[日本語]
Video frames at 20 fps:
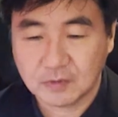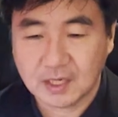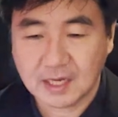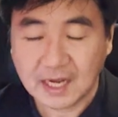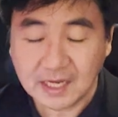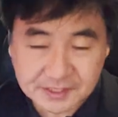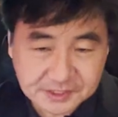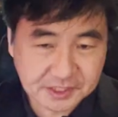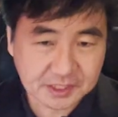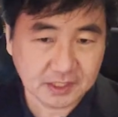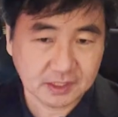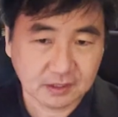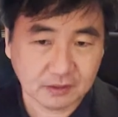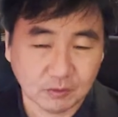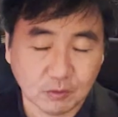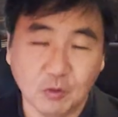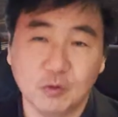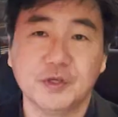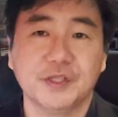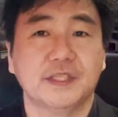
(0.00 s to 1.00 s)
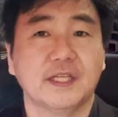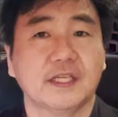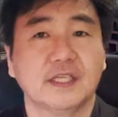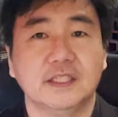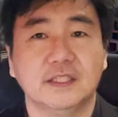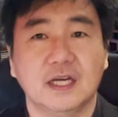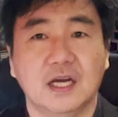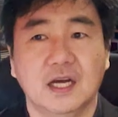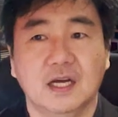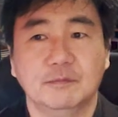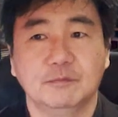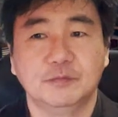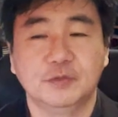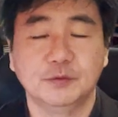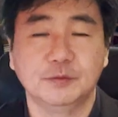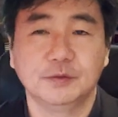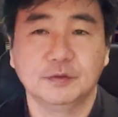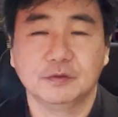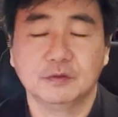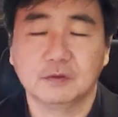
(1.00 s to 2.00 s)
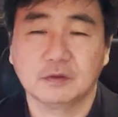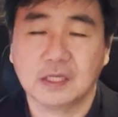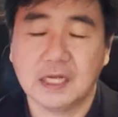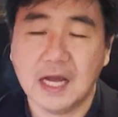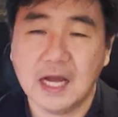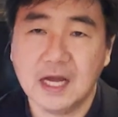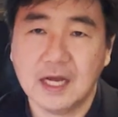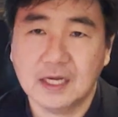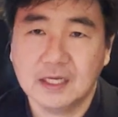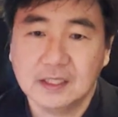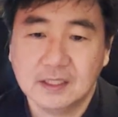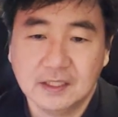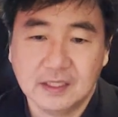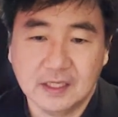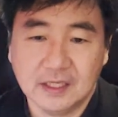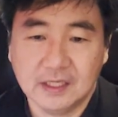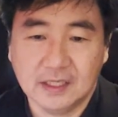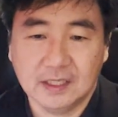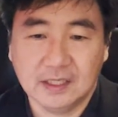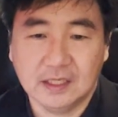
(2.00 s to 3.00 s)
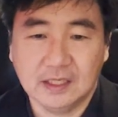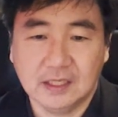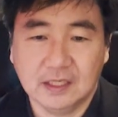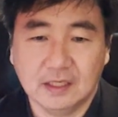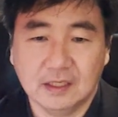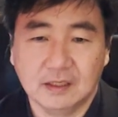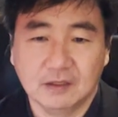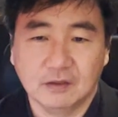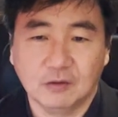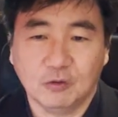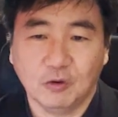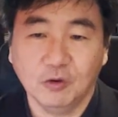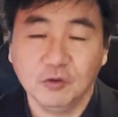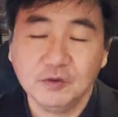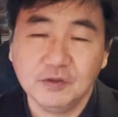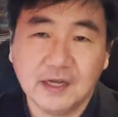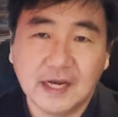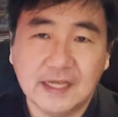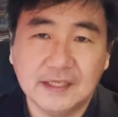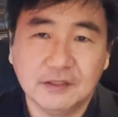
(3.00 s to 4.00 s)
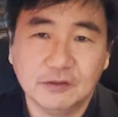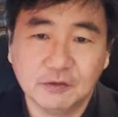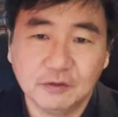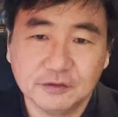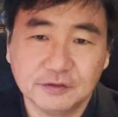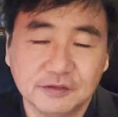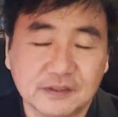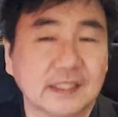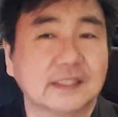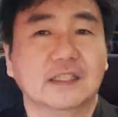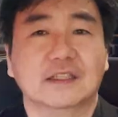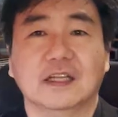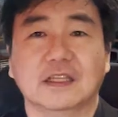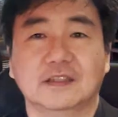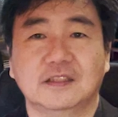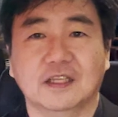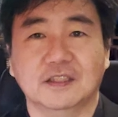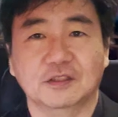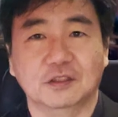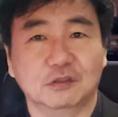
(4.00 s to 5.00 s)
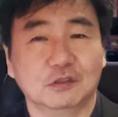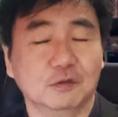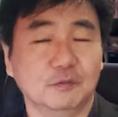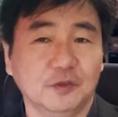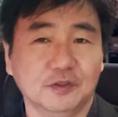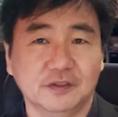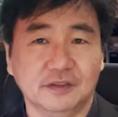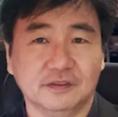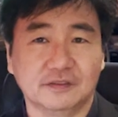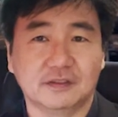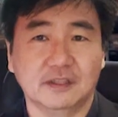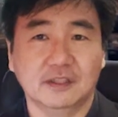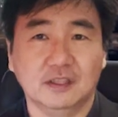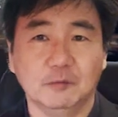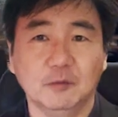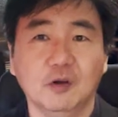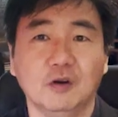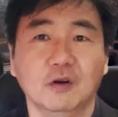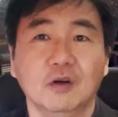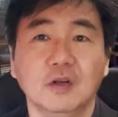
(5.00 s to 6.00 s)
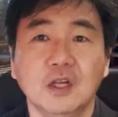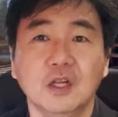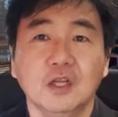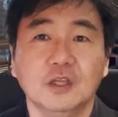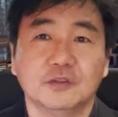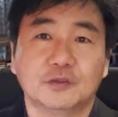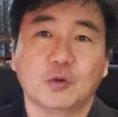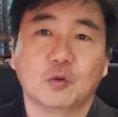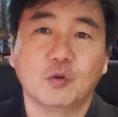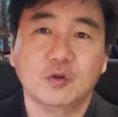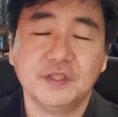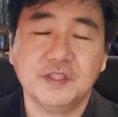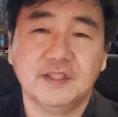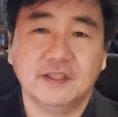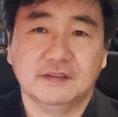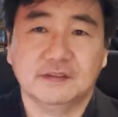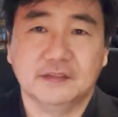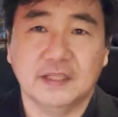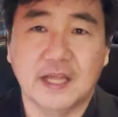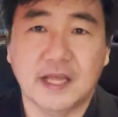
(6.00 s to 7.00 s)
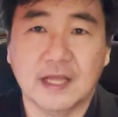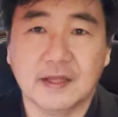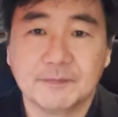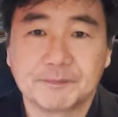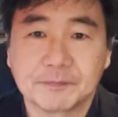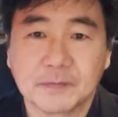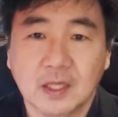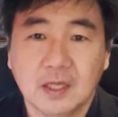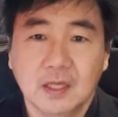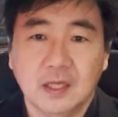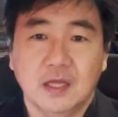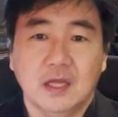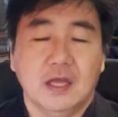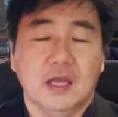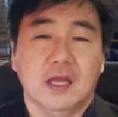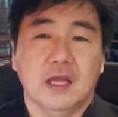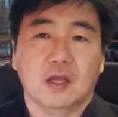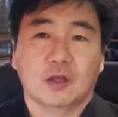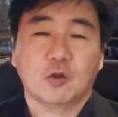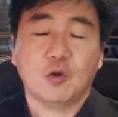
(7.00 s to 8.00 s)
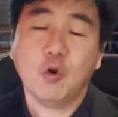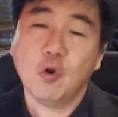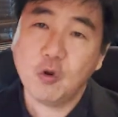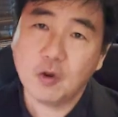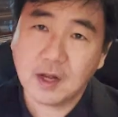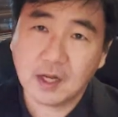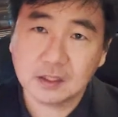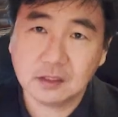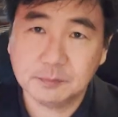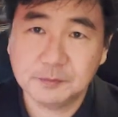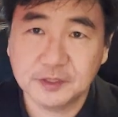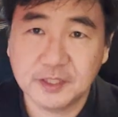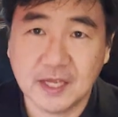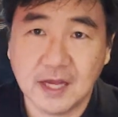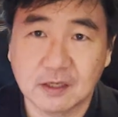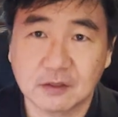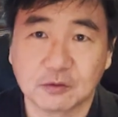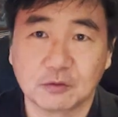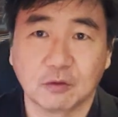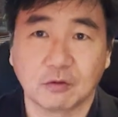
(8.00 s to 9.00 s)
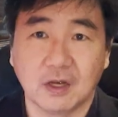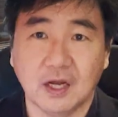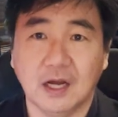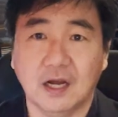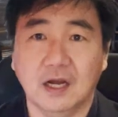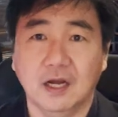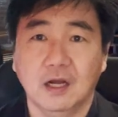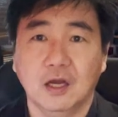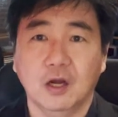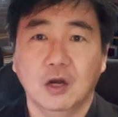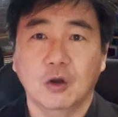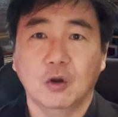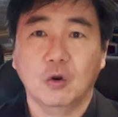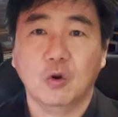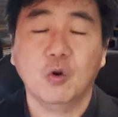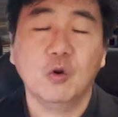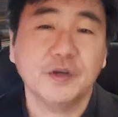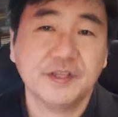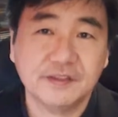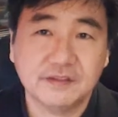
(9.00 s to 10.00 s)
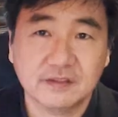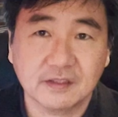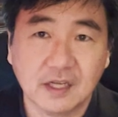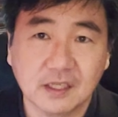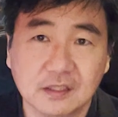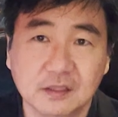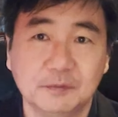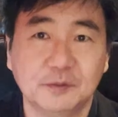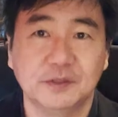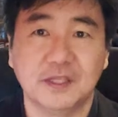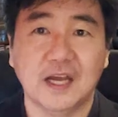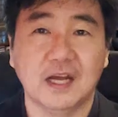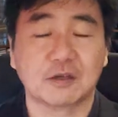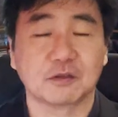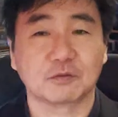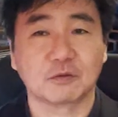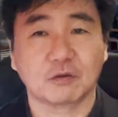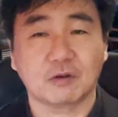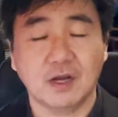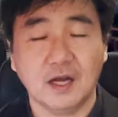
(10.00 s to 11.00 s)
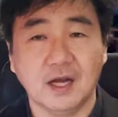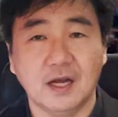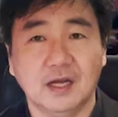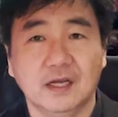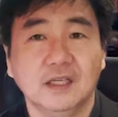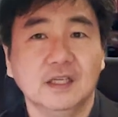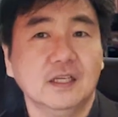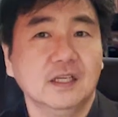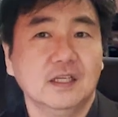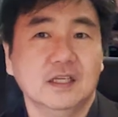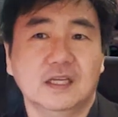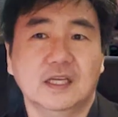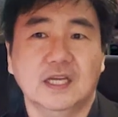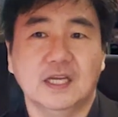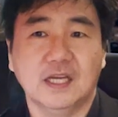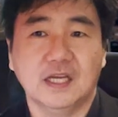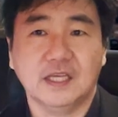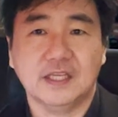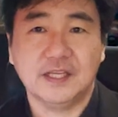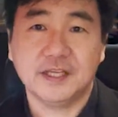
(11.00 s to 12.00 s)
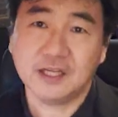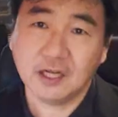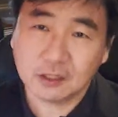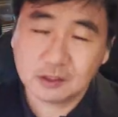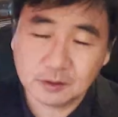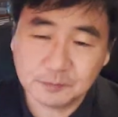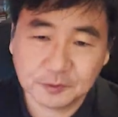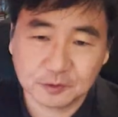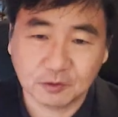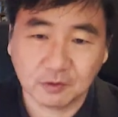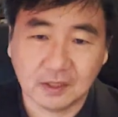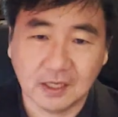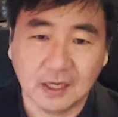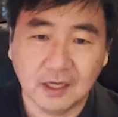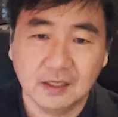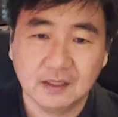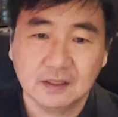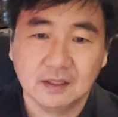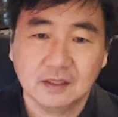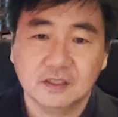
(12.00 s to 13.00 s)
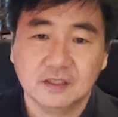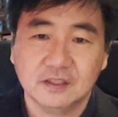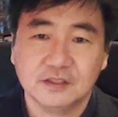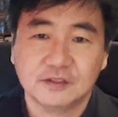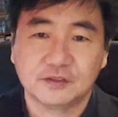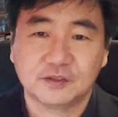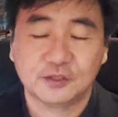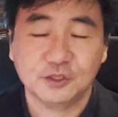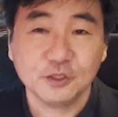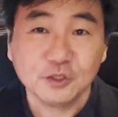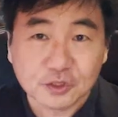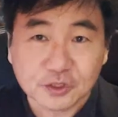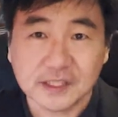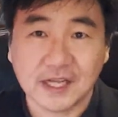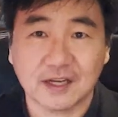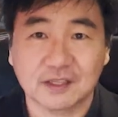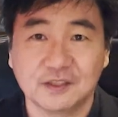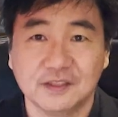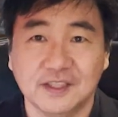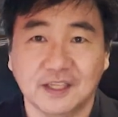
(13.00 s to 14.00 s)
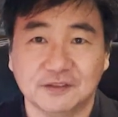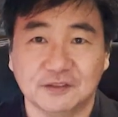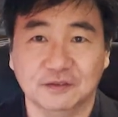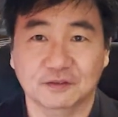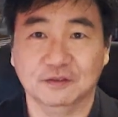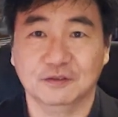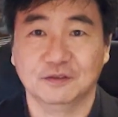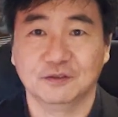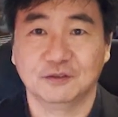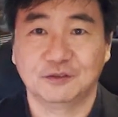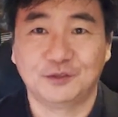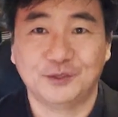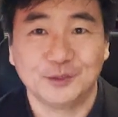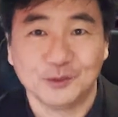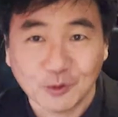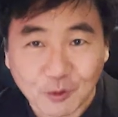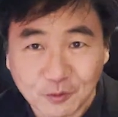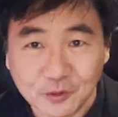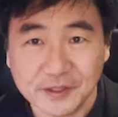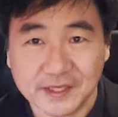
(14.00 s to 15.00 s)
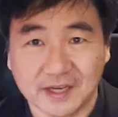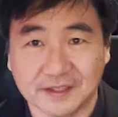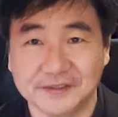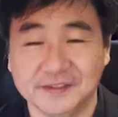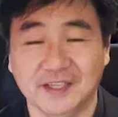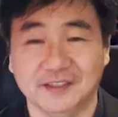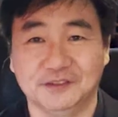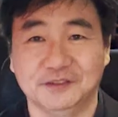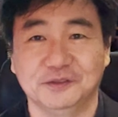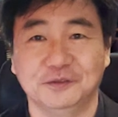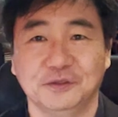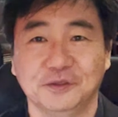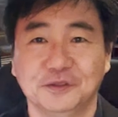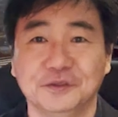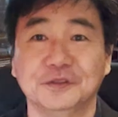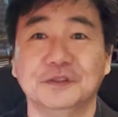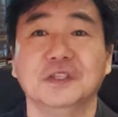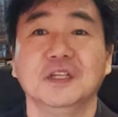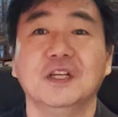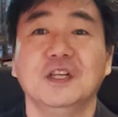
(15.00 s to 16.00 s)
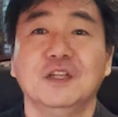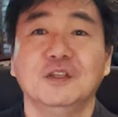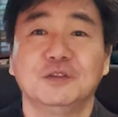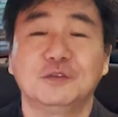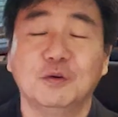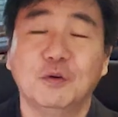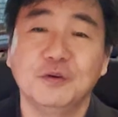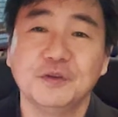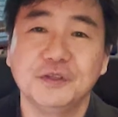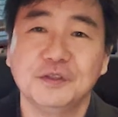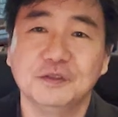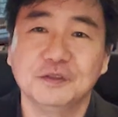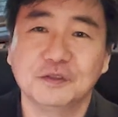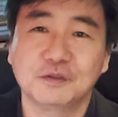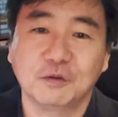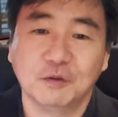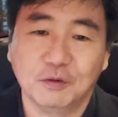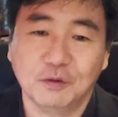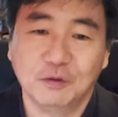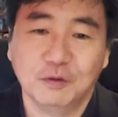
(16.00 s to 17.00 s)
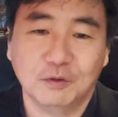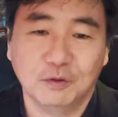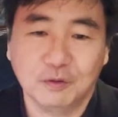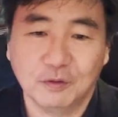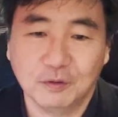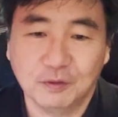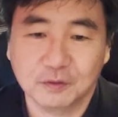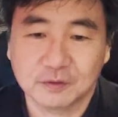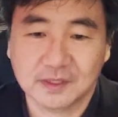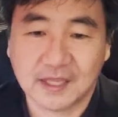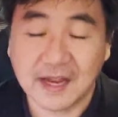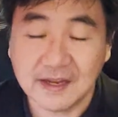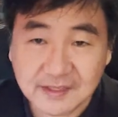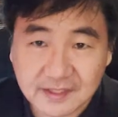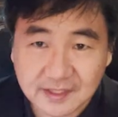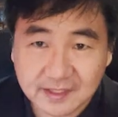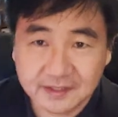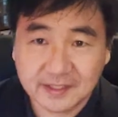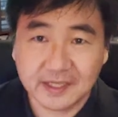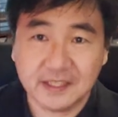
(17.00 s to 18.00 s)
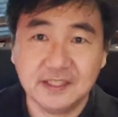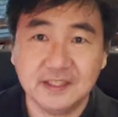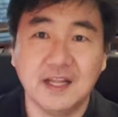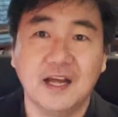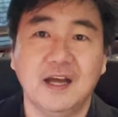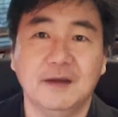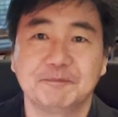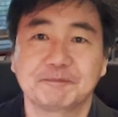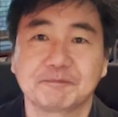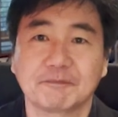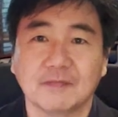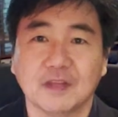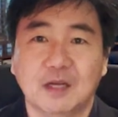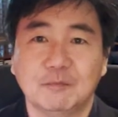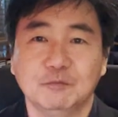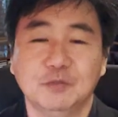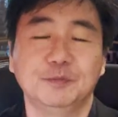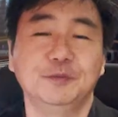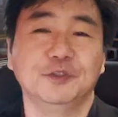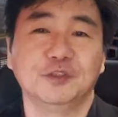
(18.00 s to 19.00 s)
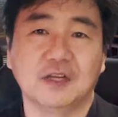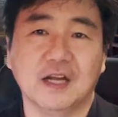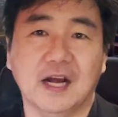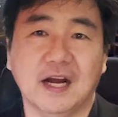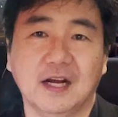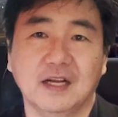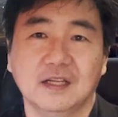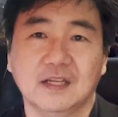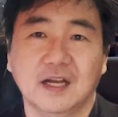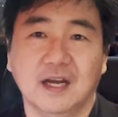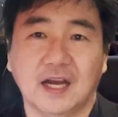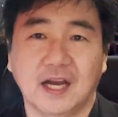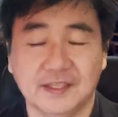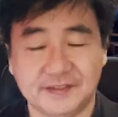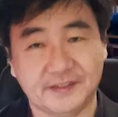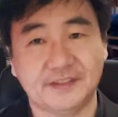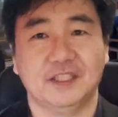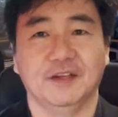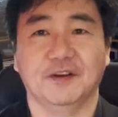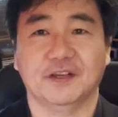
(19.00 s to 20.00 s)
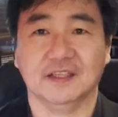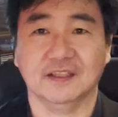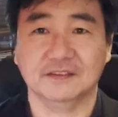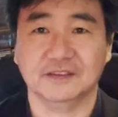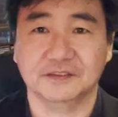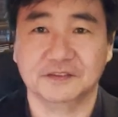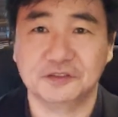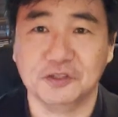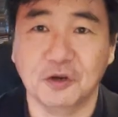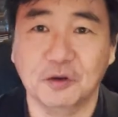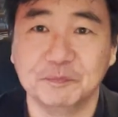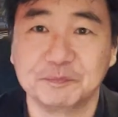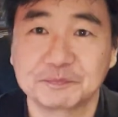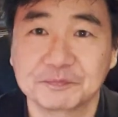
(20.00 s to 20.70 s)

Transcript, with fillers: 価値合理的な部分が、えー、本来の姿だったんだと思うんですけれどもそこにですねえー、工学部であるとか法律学部であるとか、えー、医学部とかすぐ役立つすごく役立つというそういうこう短期的な部分が入ってきたわけなんですよ。